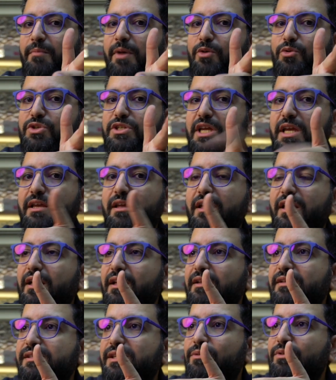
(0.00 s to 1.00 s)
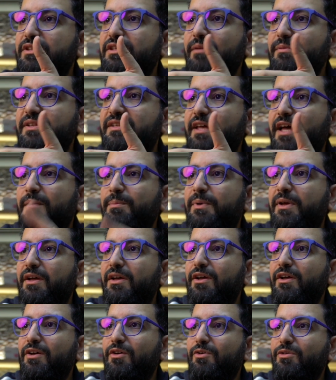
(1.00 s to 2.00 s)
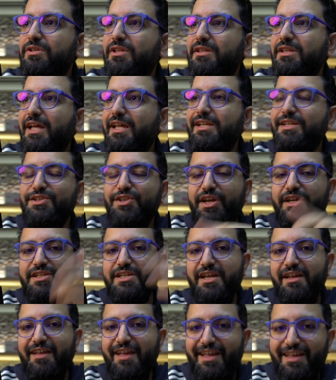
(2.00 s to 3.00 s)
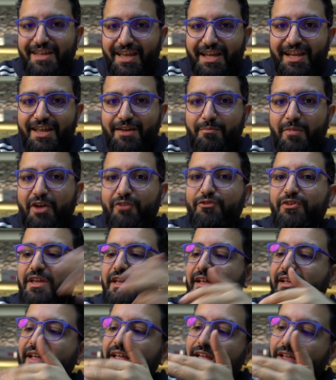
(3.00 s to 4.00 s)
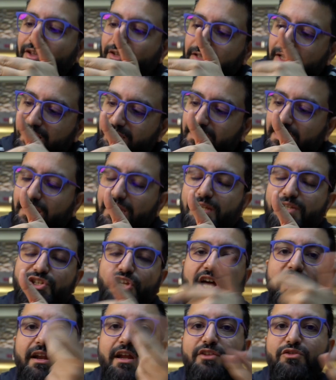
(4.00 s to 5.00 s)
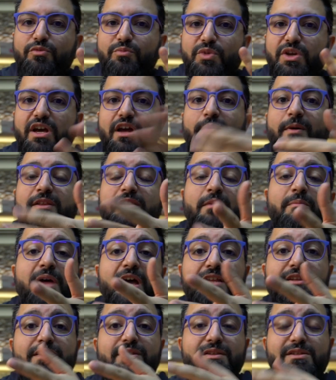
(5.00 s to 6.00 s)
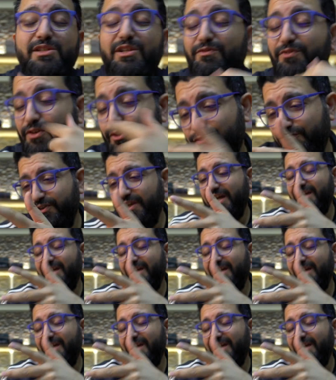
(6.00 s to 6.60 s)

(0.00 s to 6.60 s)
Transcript: ماكو شيء تسوي دبل تاب وتطلع لك شاشه كانها مخفيه يعطيك الاشعارات والمكالمات لما احد يتصل فيك وفي